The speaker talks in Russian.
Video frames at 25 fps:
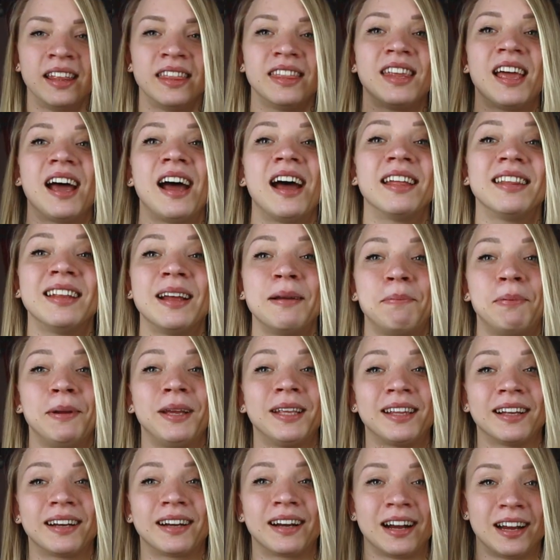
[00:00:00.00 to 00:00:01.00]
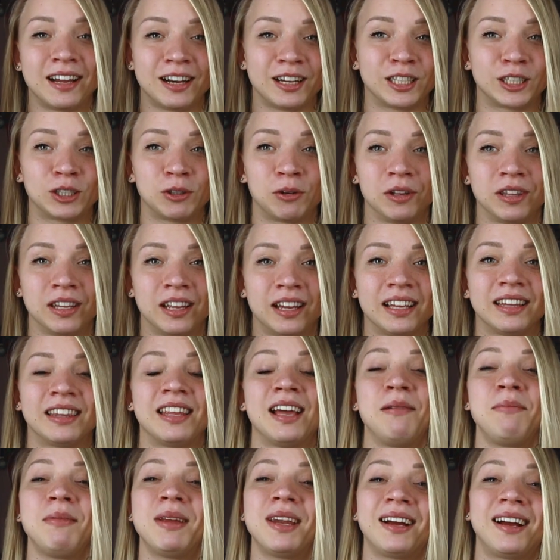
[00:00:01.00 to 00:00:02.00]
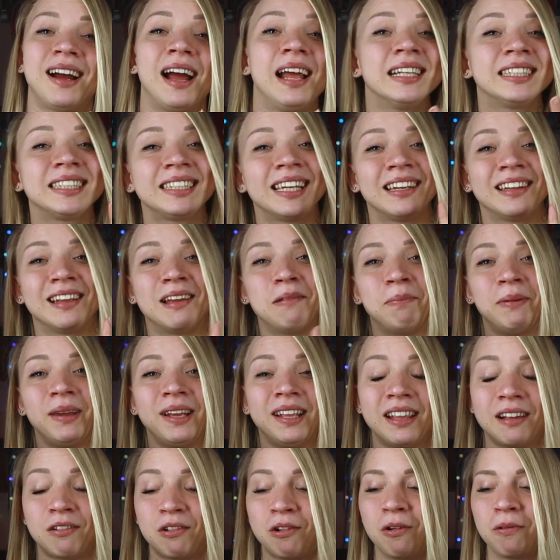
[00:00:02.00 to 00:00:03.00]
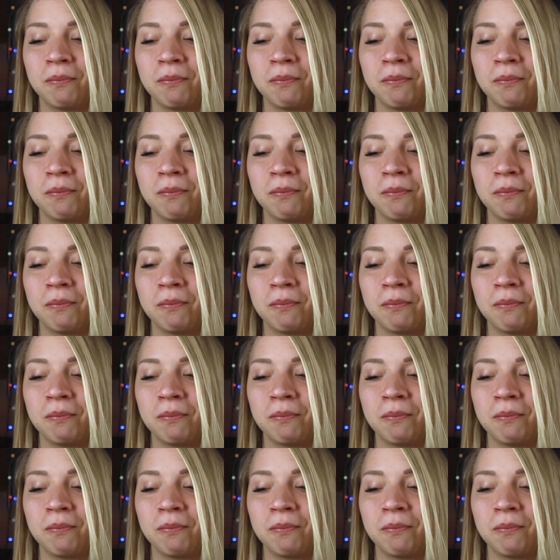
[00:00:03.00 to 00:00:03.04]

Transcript: на напиток Аризона. Это американский напиток,